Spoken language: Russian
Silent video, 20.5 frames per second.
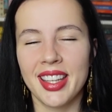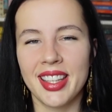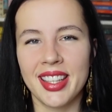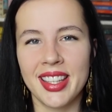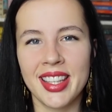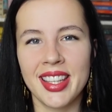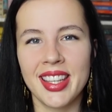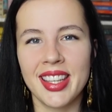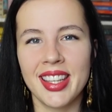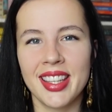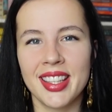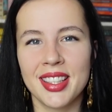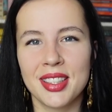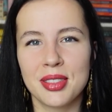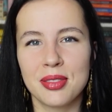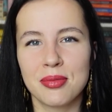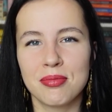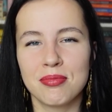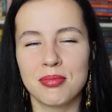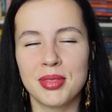
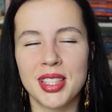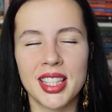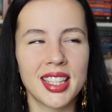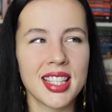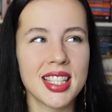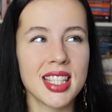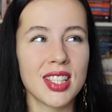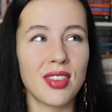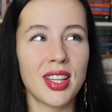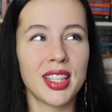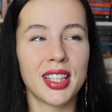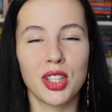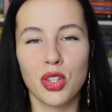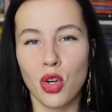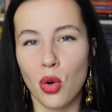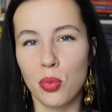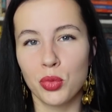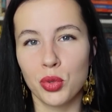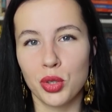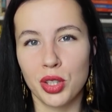и мне доставляет
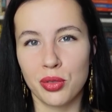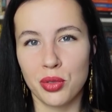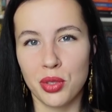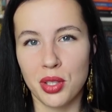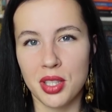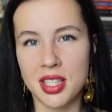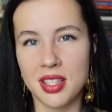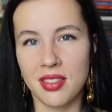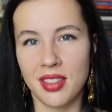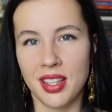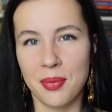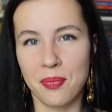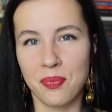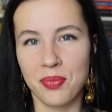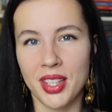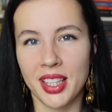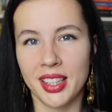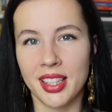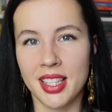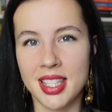огромное удовольствие
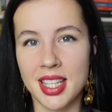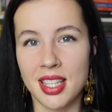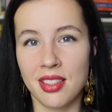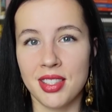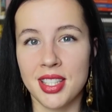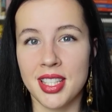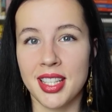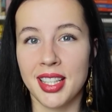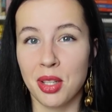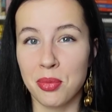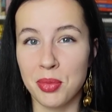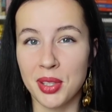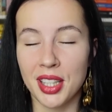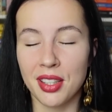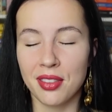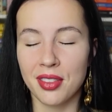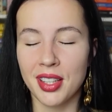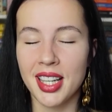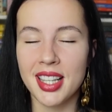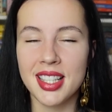этот сервис
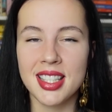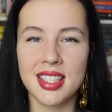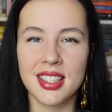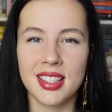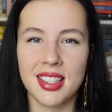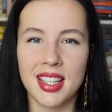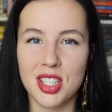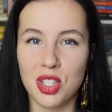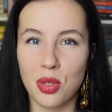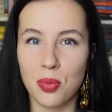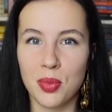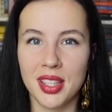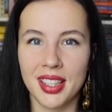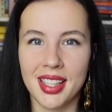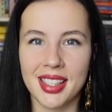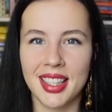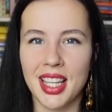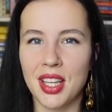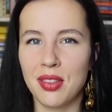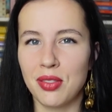рекомендовать, особенно
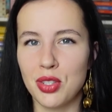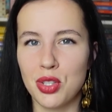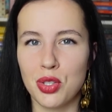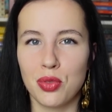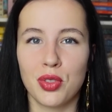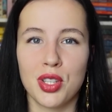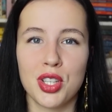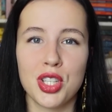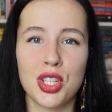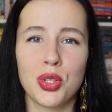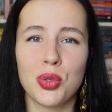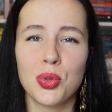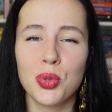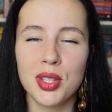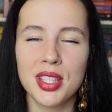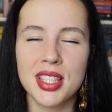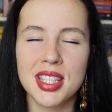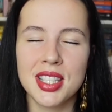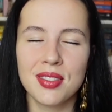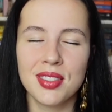когда я вижу ваши
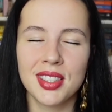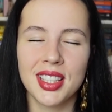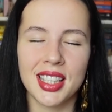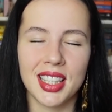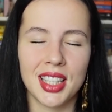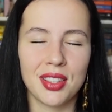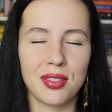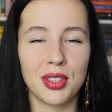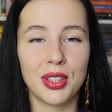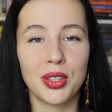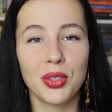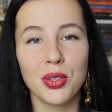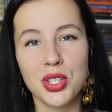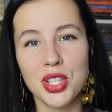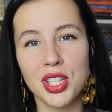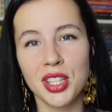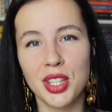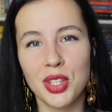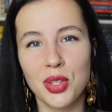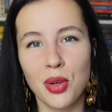отзывы, когда вы
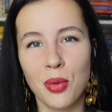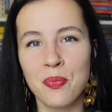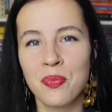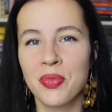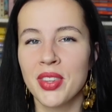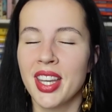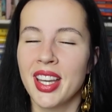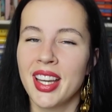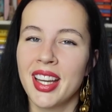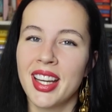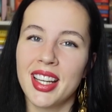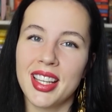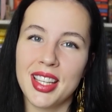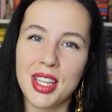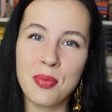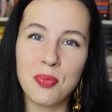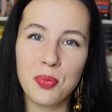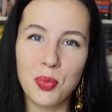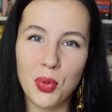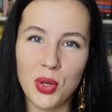тоже на нем
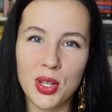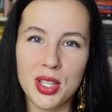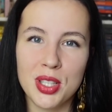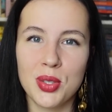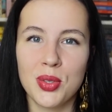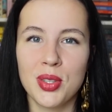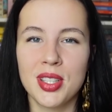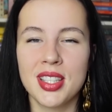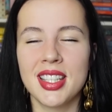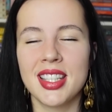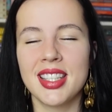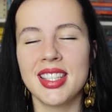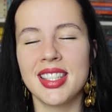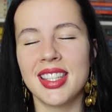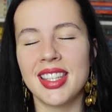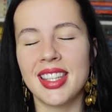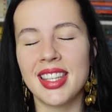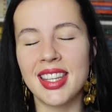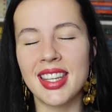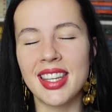им
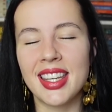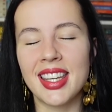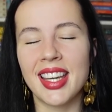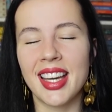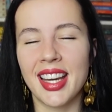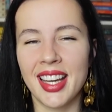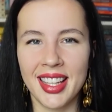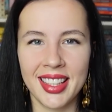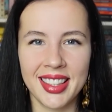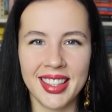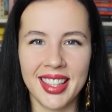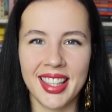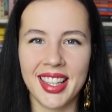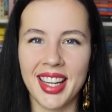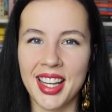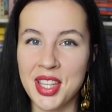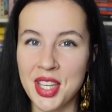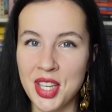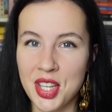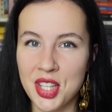пользуетесь. И это,
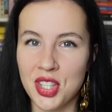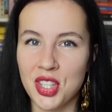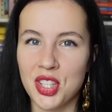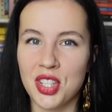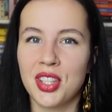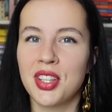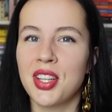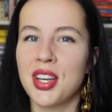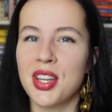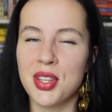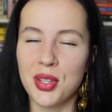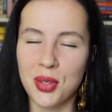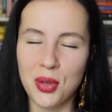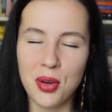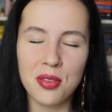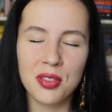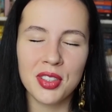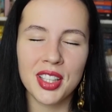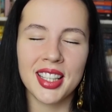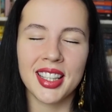конечно же,
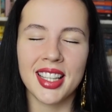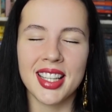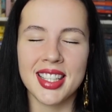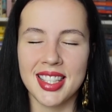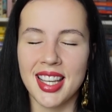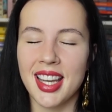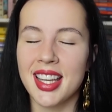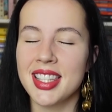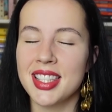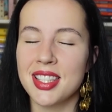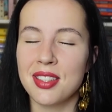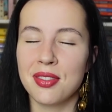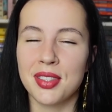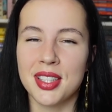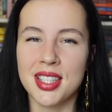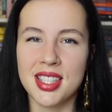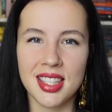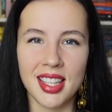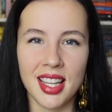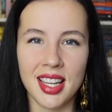тренировки на сайте
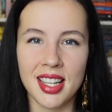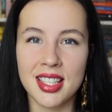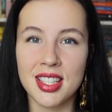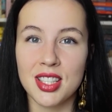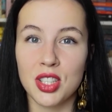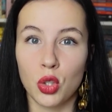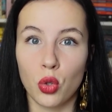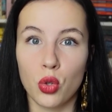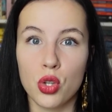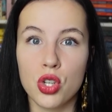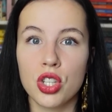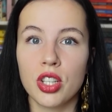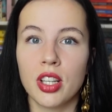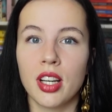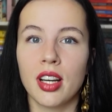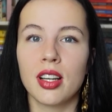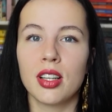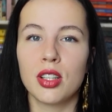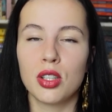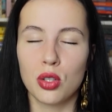
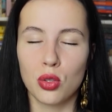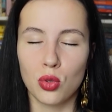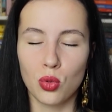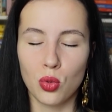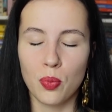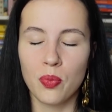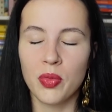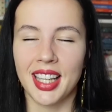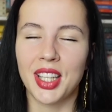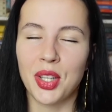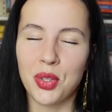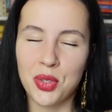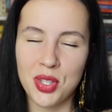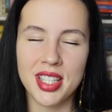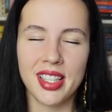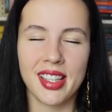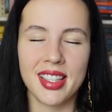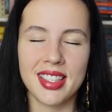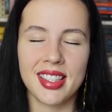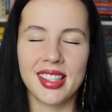fitstars.ru. Как я уже
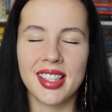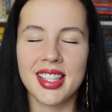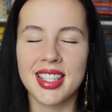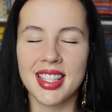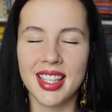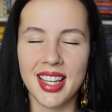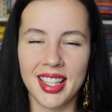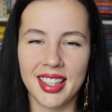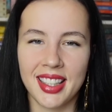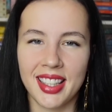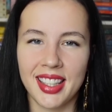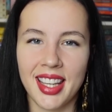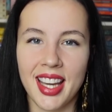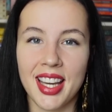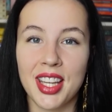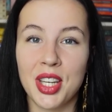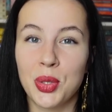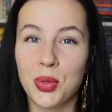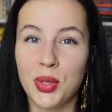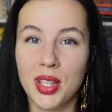сказала, с лета
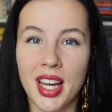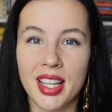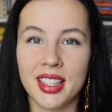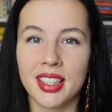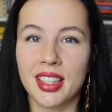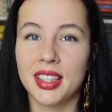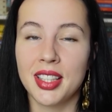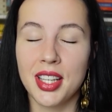я регулярно